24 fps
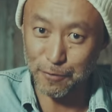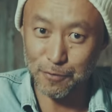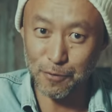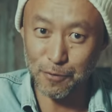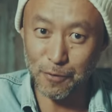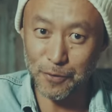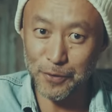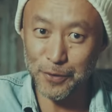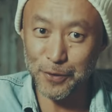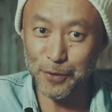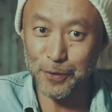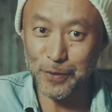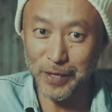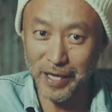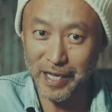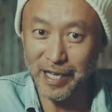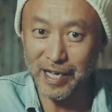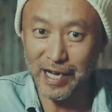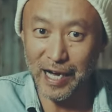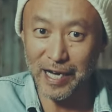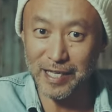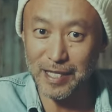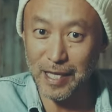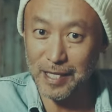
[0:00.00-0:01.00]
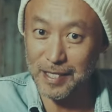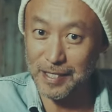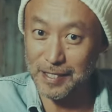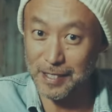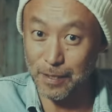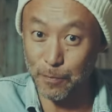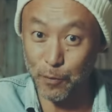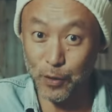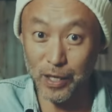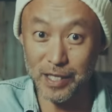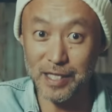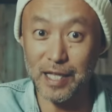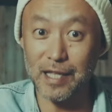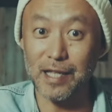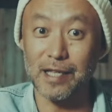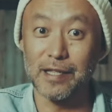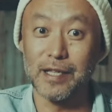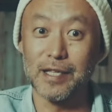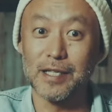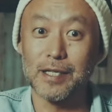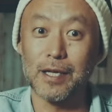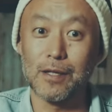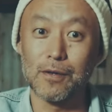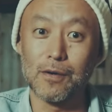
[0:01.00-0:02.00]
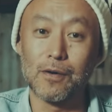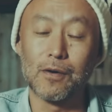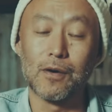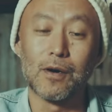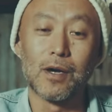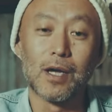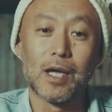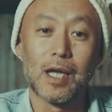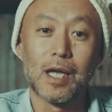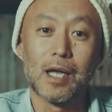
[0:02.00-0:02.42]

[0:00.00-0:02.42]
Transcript: 灯油をね配達してもらってたんですけど、